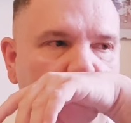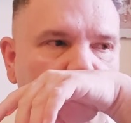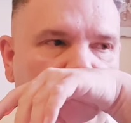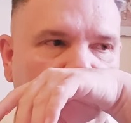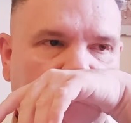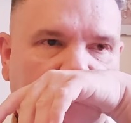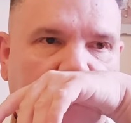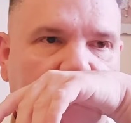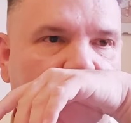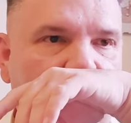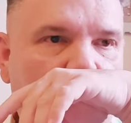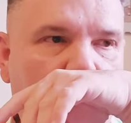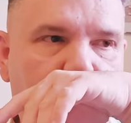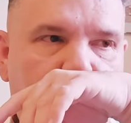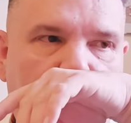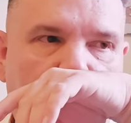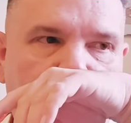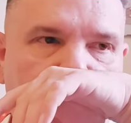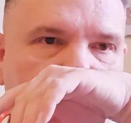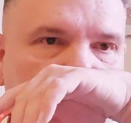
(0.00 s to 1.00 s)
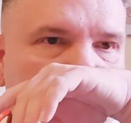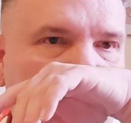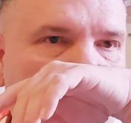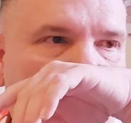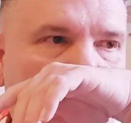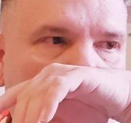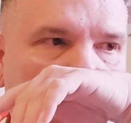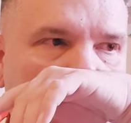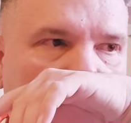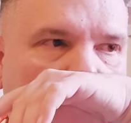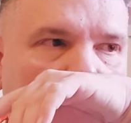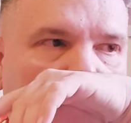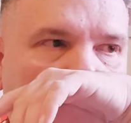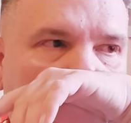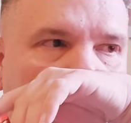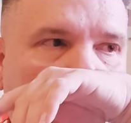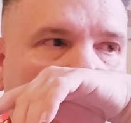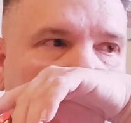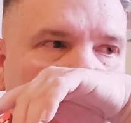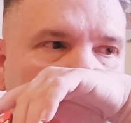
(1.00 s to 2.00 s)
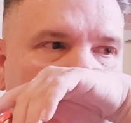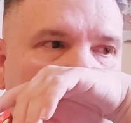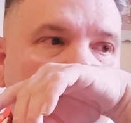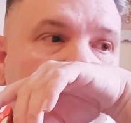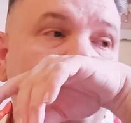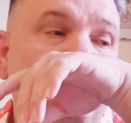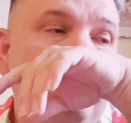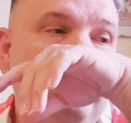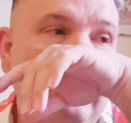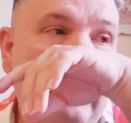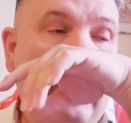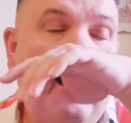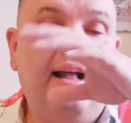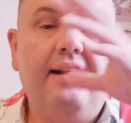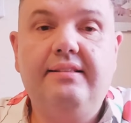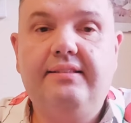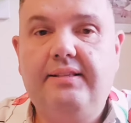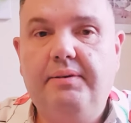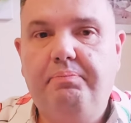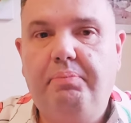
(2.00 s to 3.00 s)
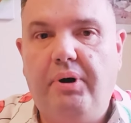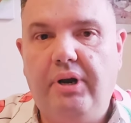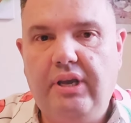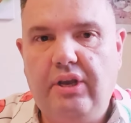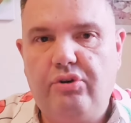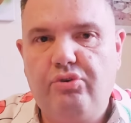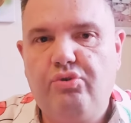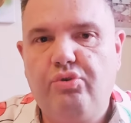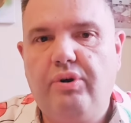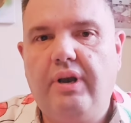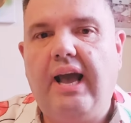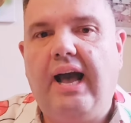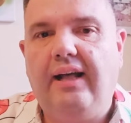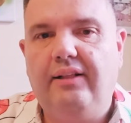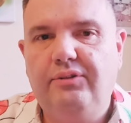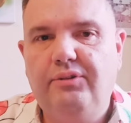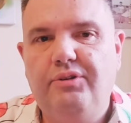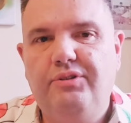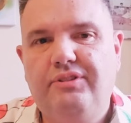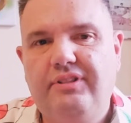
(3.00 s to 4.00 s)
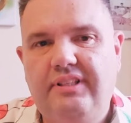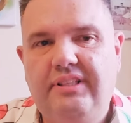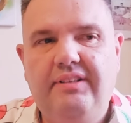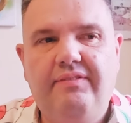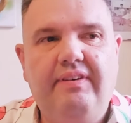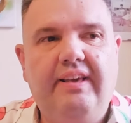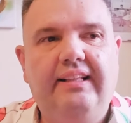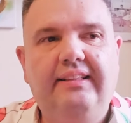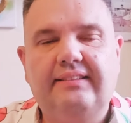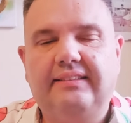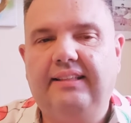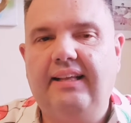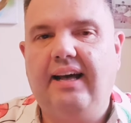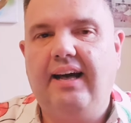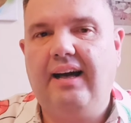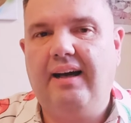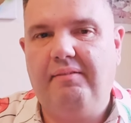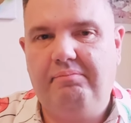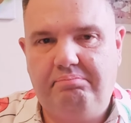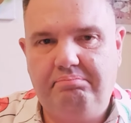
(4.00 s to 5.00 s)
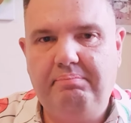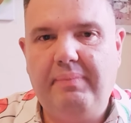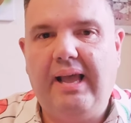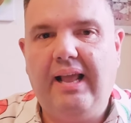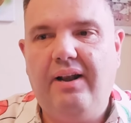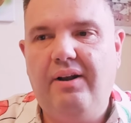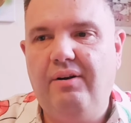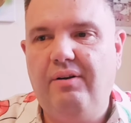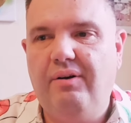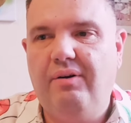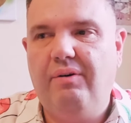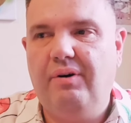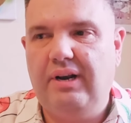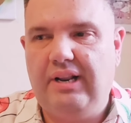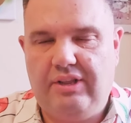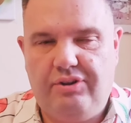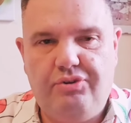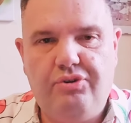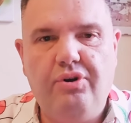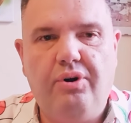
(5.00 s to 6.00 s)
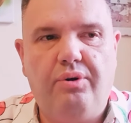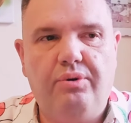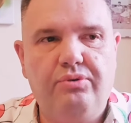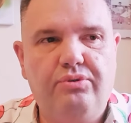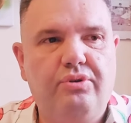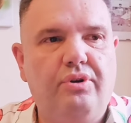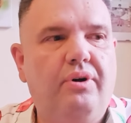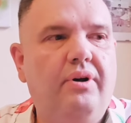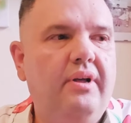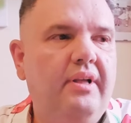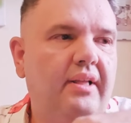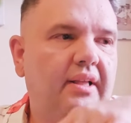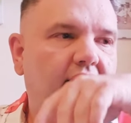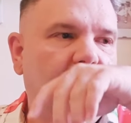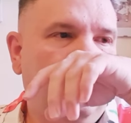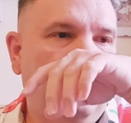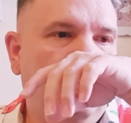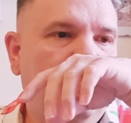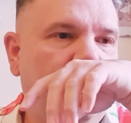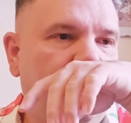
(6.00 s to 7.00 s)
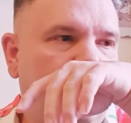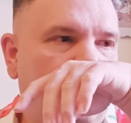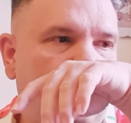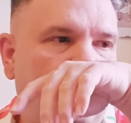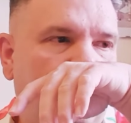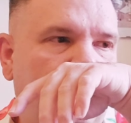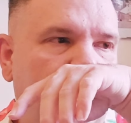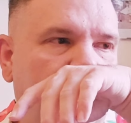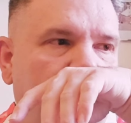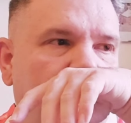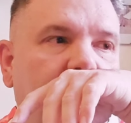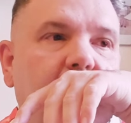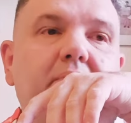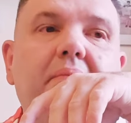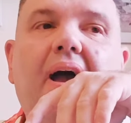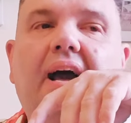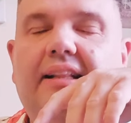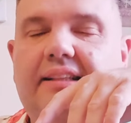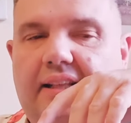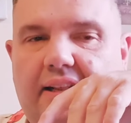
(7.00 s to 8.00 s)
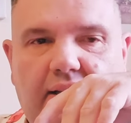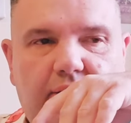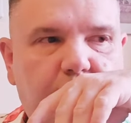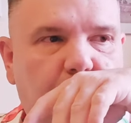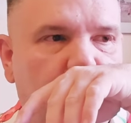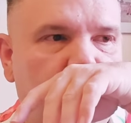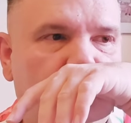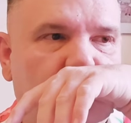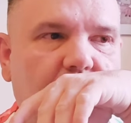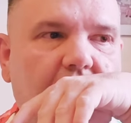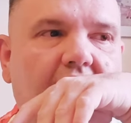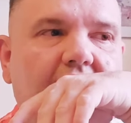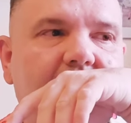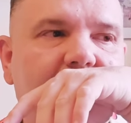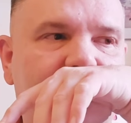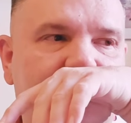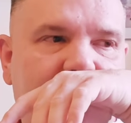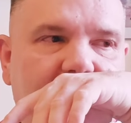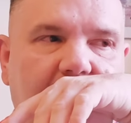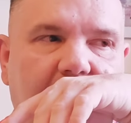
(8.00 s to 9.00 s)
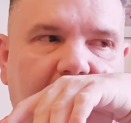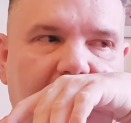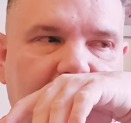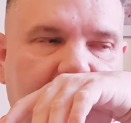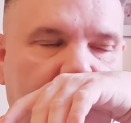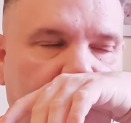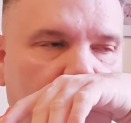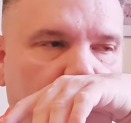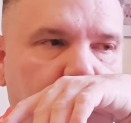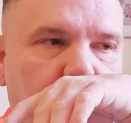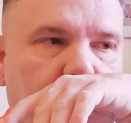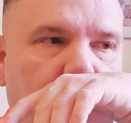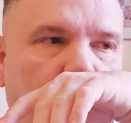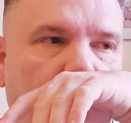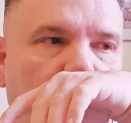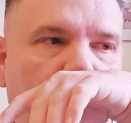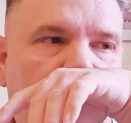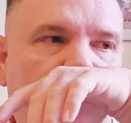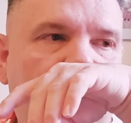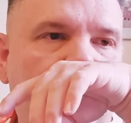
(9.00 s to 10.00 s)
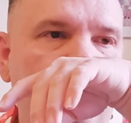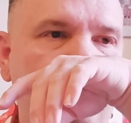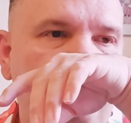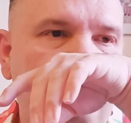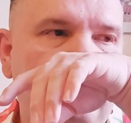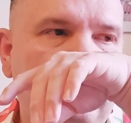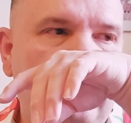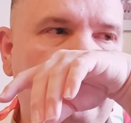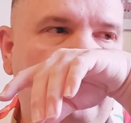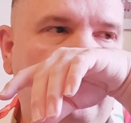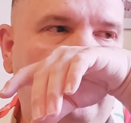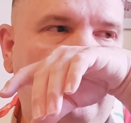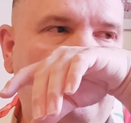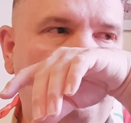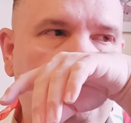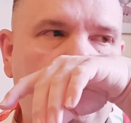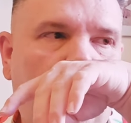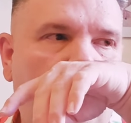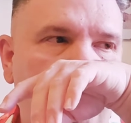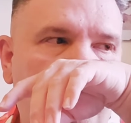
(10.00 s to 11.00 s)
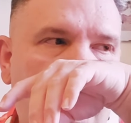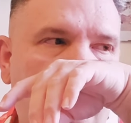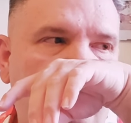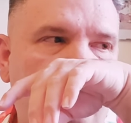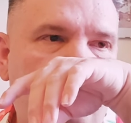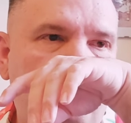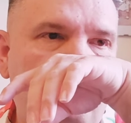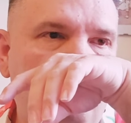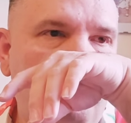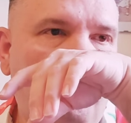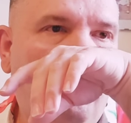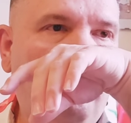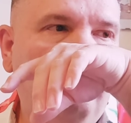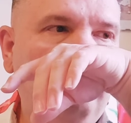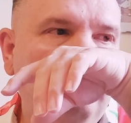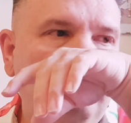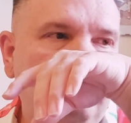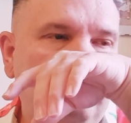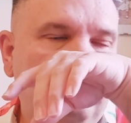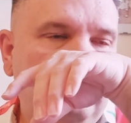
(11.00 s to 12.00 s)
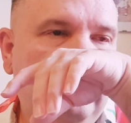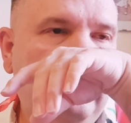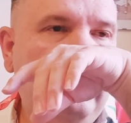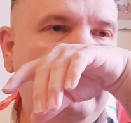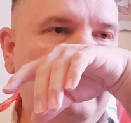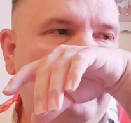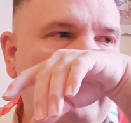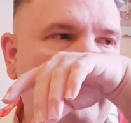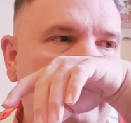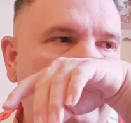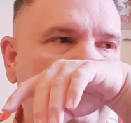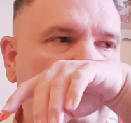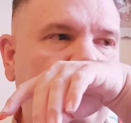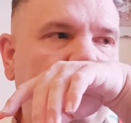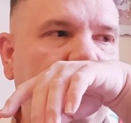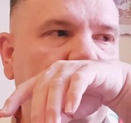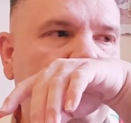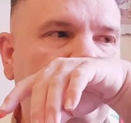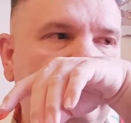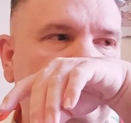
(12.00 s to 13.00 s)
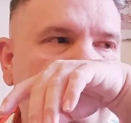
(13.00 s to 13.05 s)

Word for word: perché apre appunto come una colonia, anzi poi asciugandosi diventa bello legnoso, eh, rimane la dolcezza del lampone, eh, però un profumo che